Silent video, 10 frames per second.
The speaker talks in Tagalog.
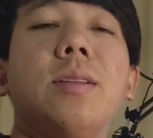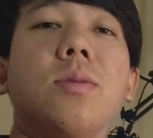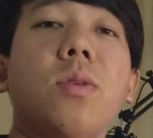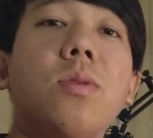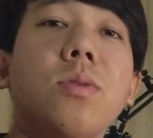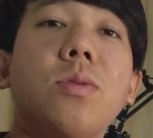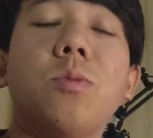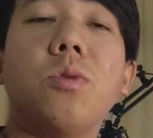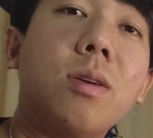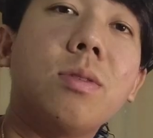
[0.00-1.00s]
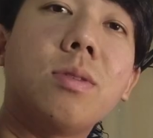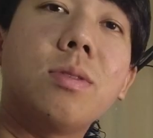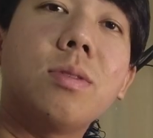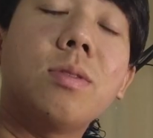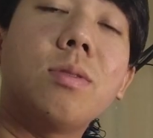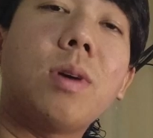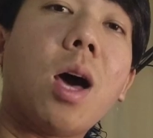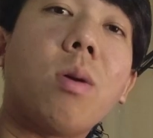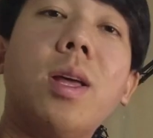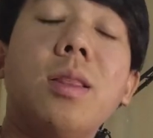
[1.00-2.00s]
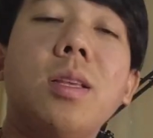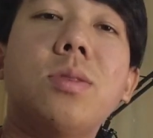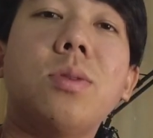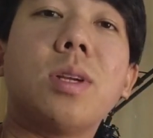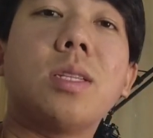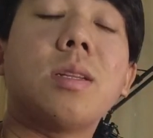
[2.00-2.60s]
So kung kung wala akong health insurance,